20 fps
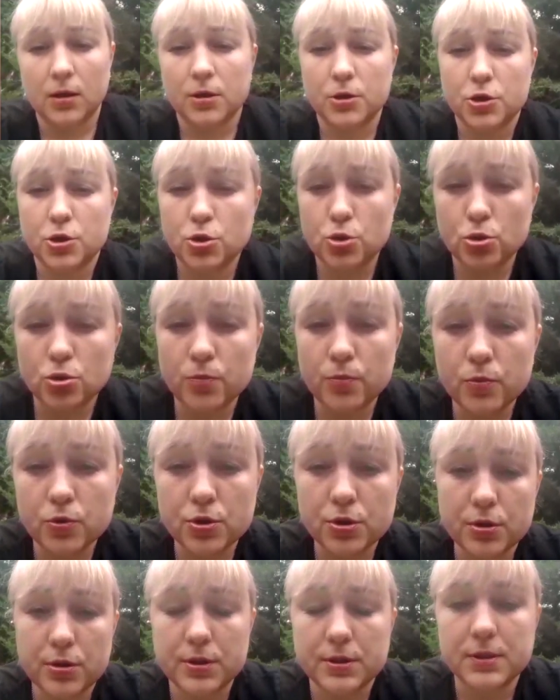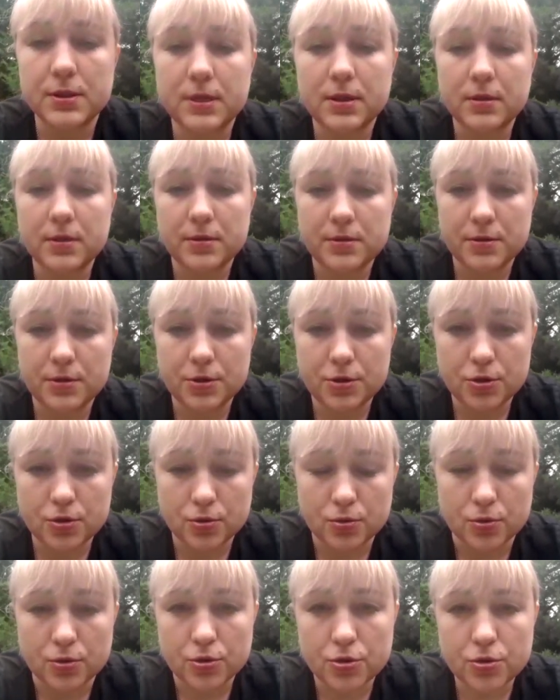Что можно сделать
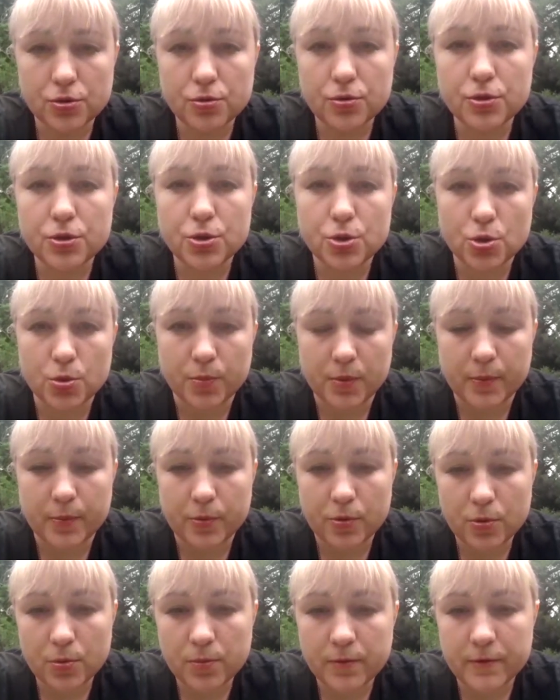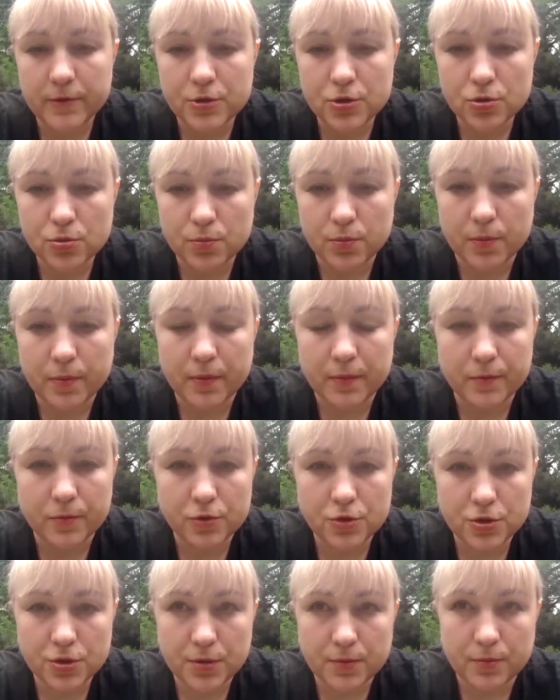еще, что еще попробовать, чтобы
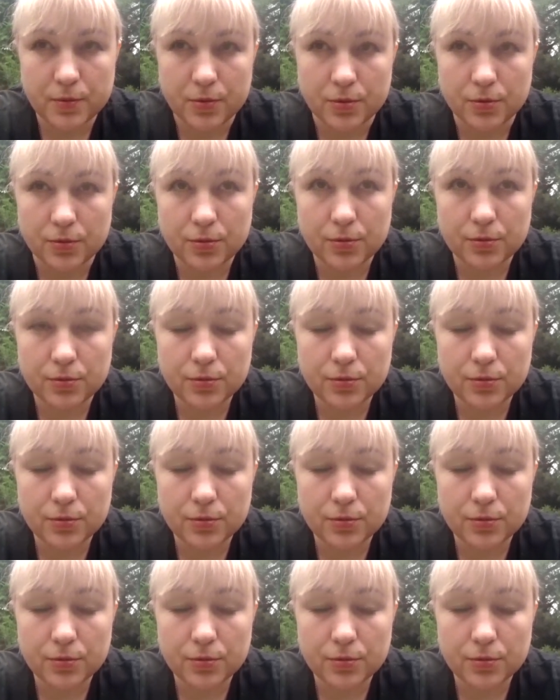помочь ребенку.